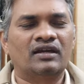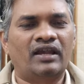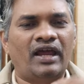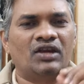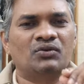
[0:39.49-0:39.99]

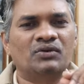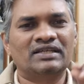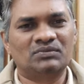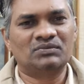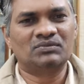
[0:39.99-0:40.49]

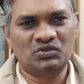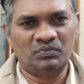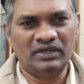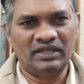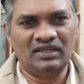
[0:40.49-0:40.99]
గ్రాడ్యువల్గా సిమ్టమ్స్
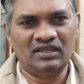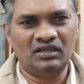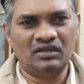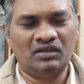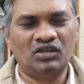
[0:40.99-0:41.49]
పెరిగి
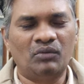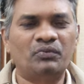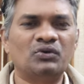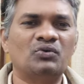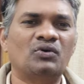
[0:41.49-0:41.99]

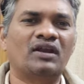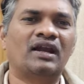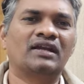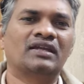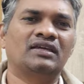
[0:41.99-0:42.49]
ఎప్పటికో
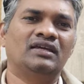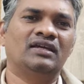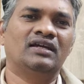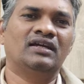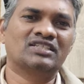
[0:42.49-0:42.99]
కొన్నాళ్ళకి
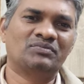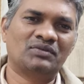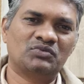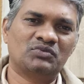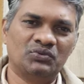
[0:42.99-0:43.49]
ఆ
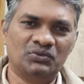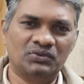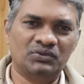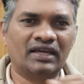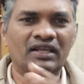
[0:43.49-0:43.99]
సిమ్టమ్స్
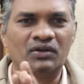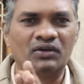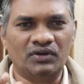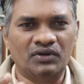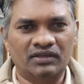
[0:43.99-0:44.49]
తగ్గినాయి
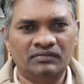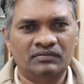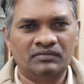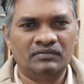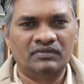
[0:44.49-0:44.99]
అనుకోండి
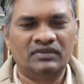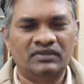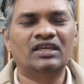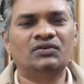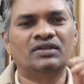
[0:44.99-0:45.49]

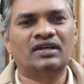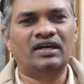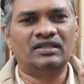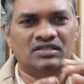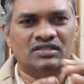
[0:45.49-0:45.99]
దాన్ని ఏ విధంగా
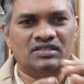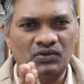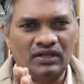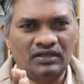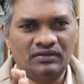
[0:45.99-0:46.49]
అర్థం
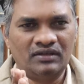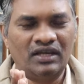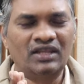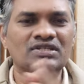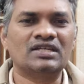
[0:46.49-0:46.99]
చేసుకోవాలి
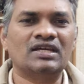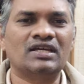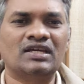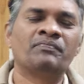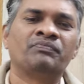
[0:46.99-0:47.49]
అనే విషయాన్ని